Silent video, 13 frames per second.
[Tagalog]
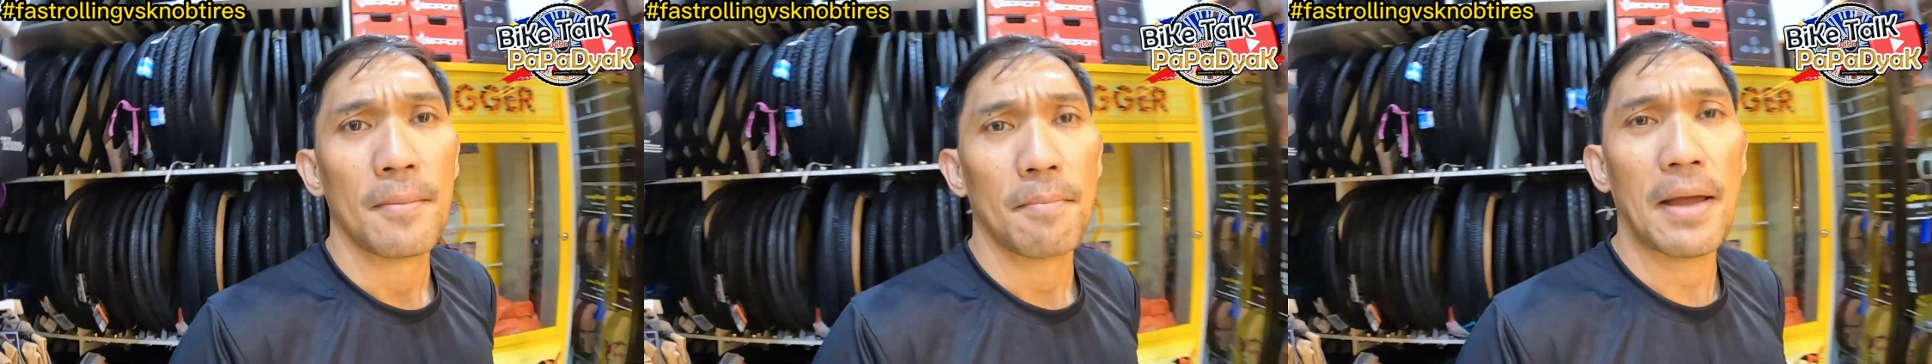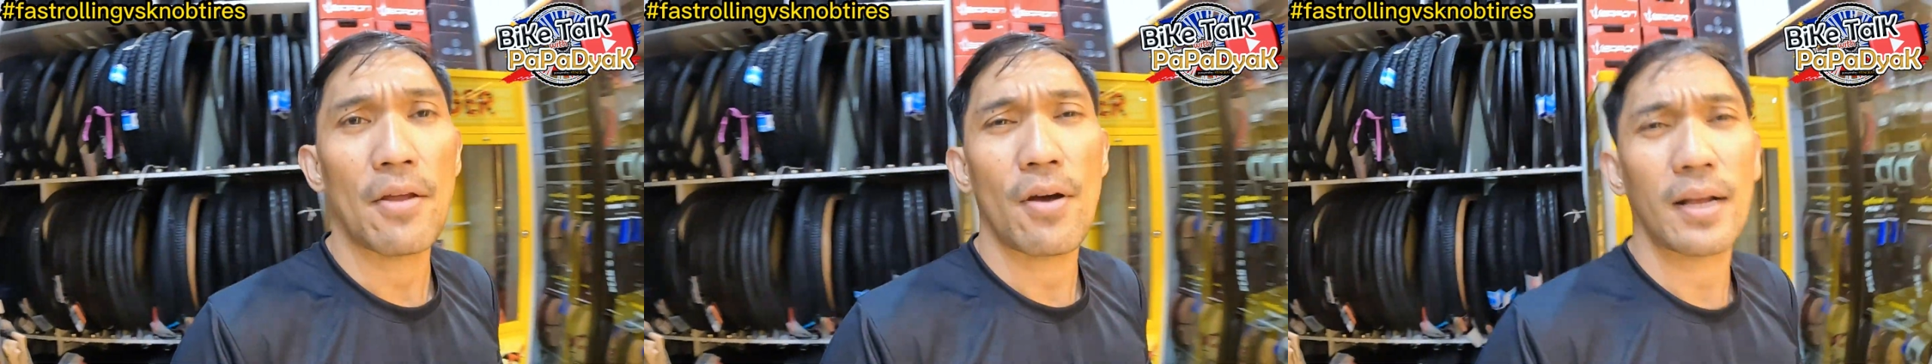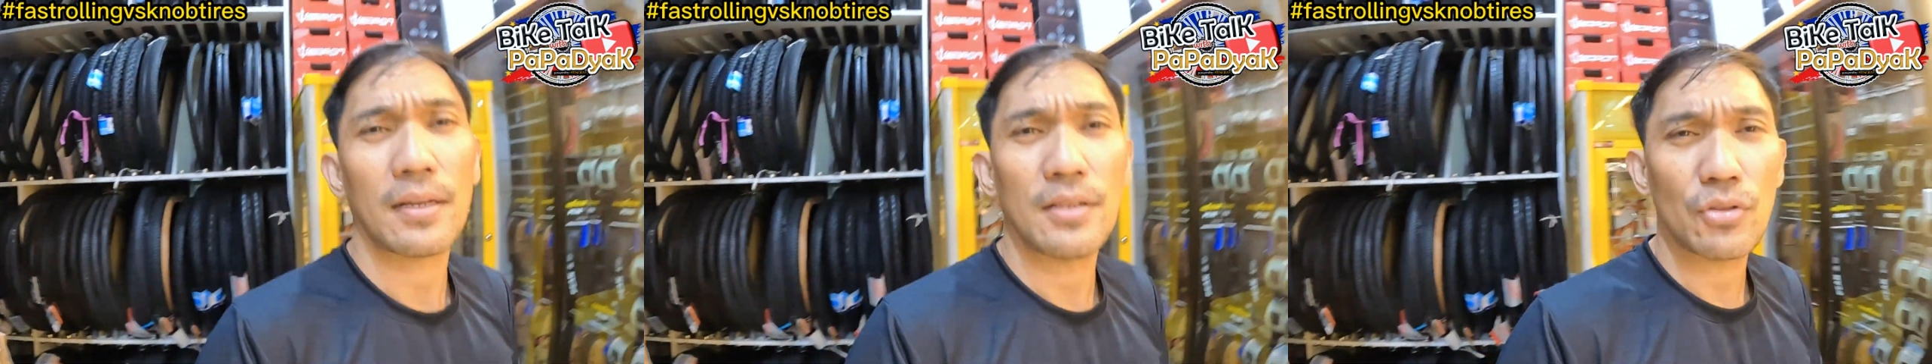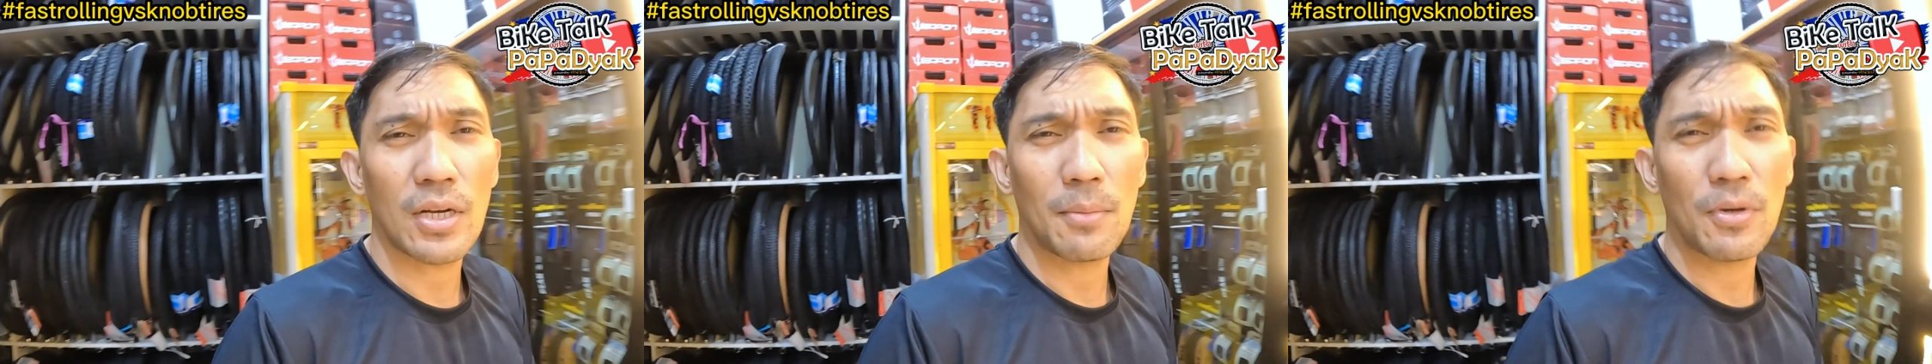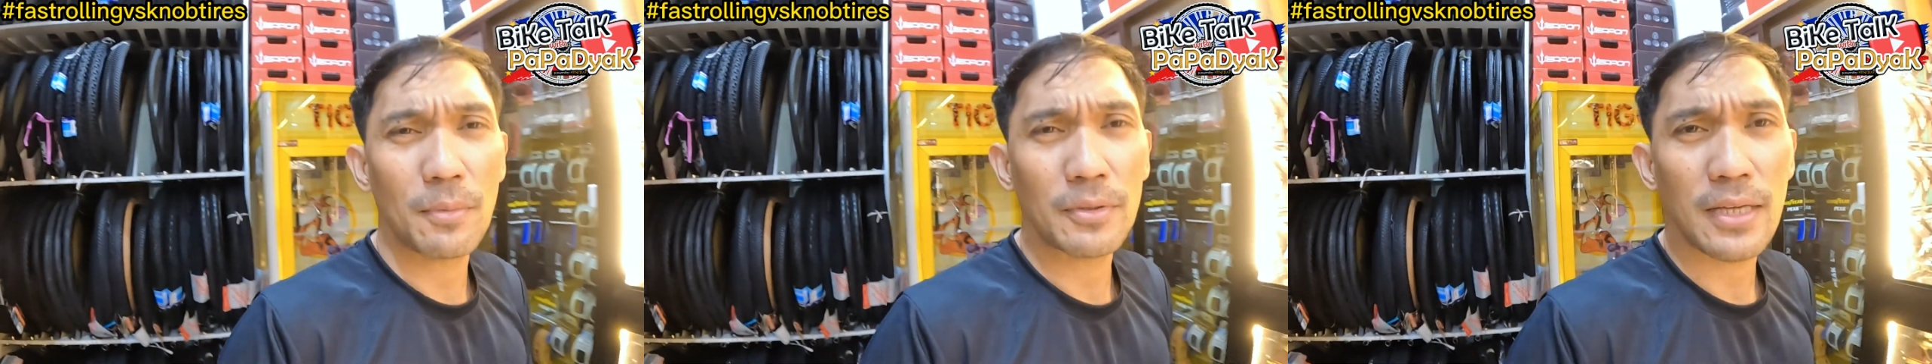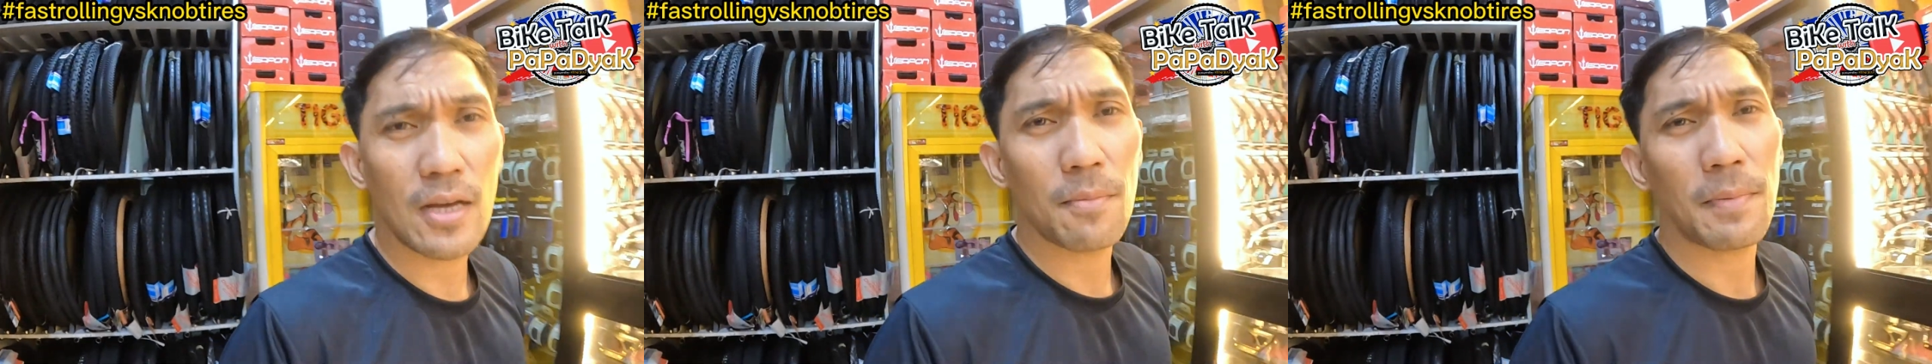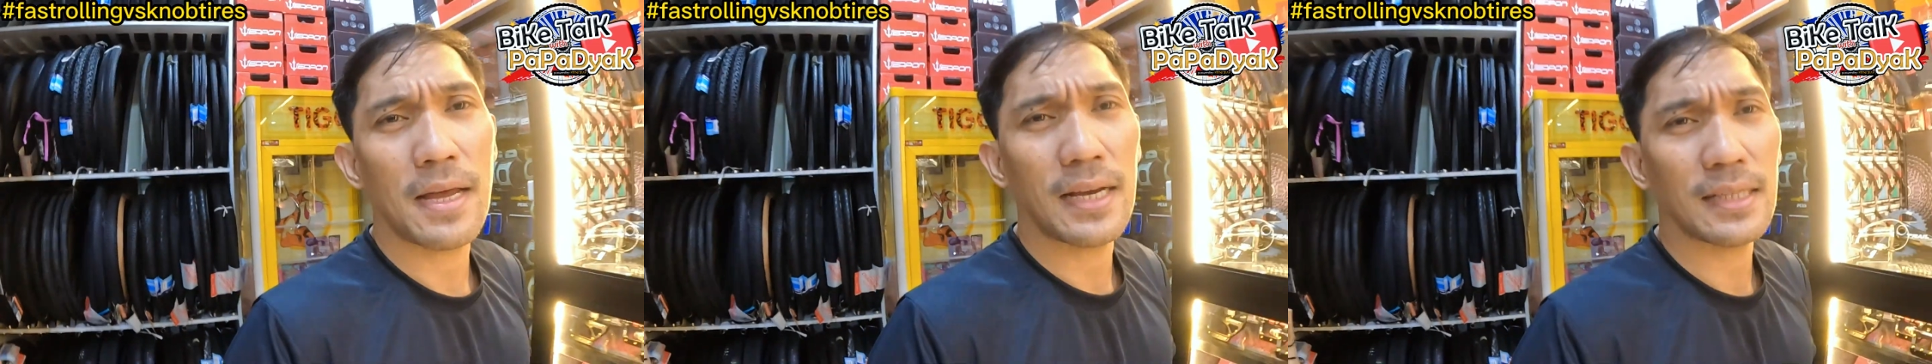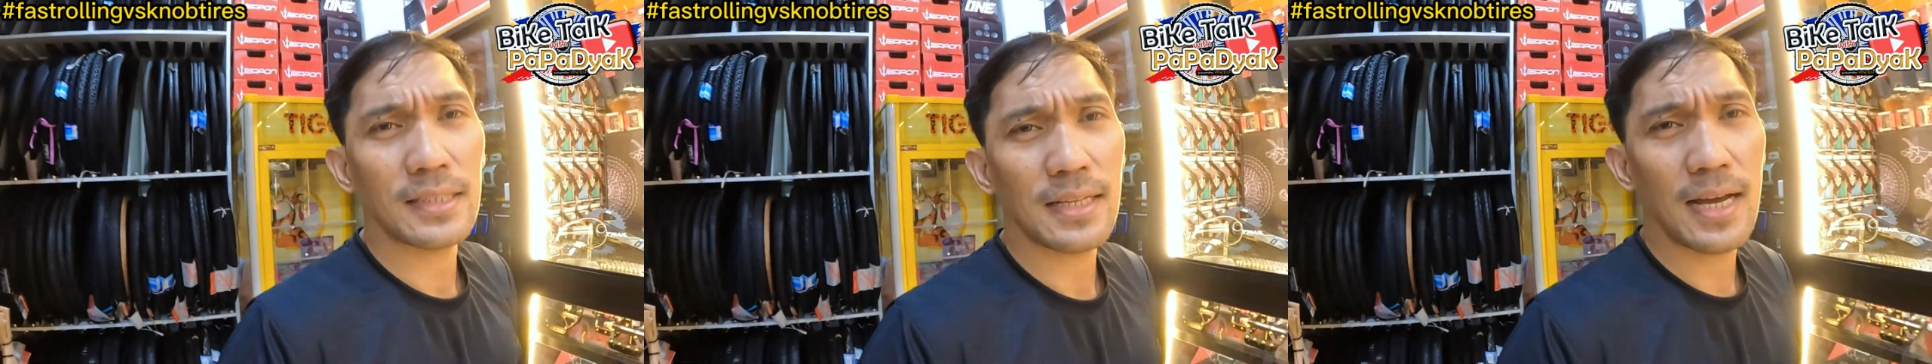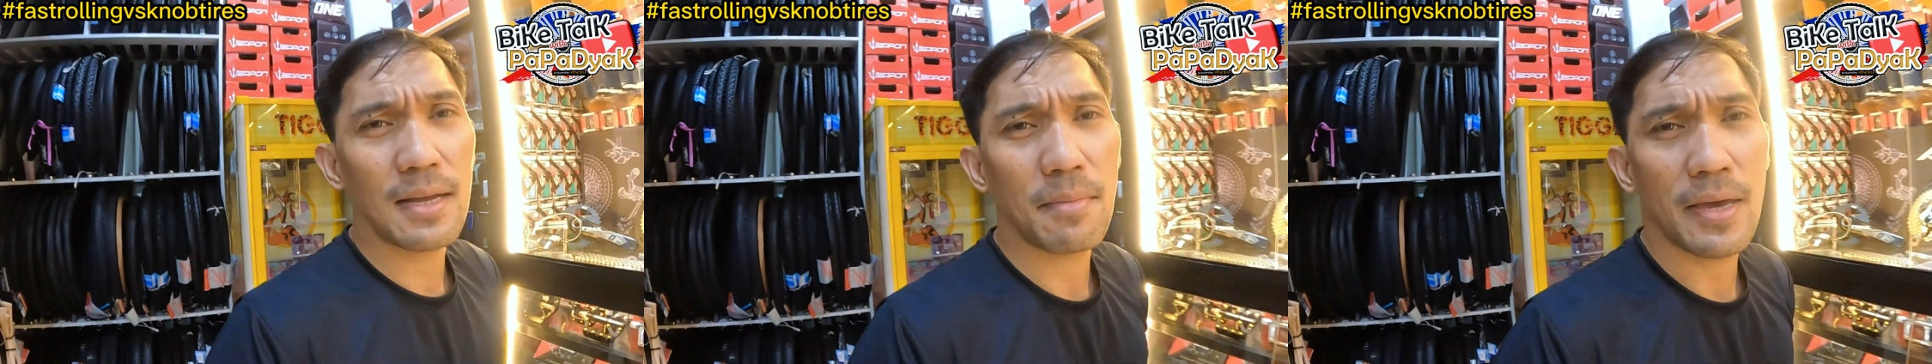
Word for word: Paano? Hanggang dito lang muna po tayo. Palaging tandaan,